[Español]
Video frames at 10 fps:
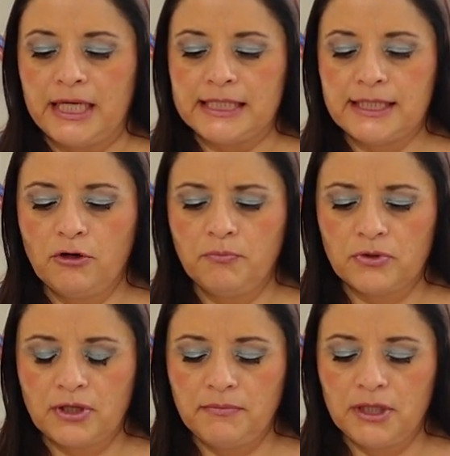Ese
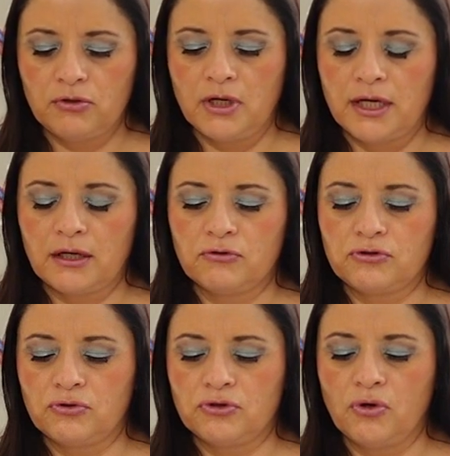comportamiento en la
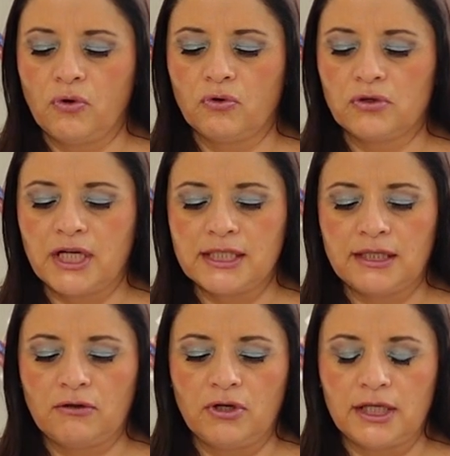reconstrucción
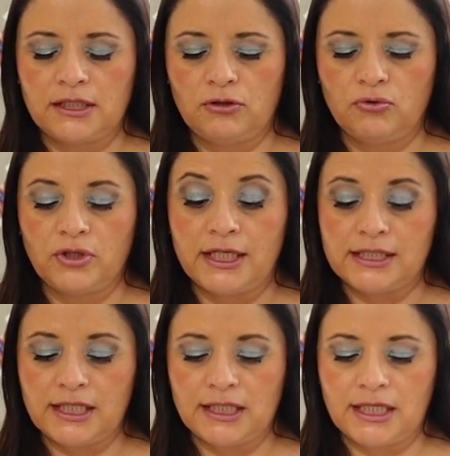contrasta con la actitud
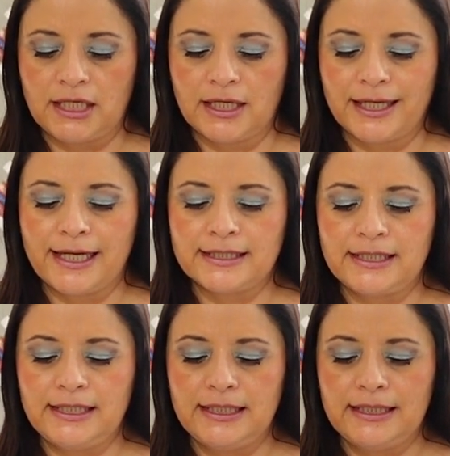estática,
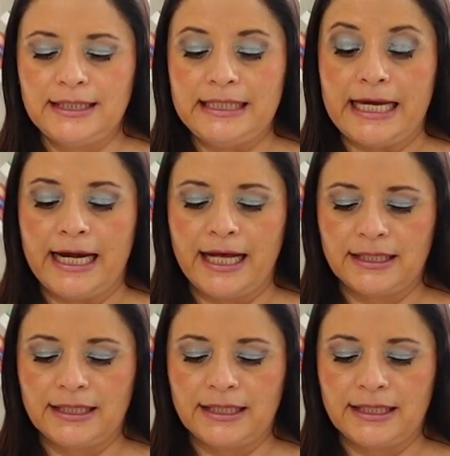casi y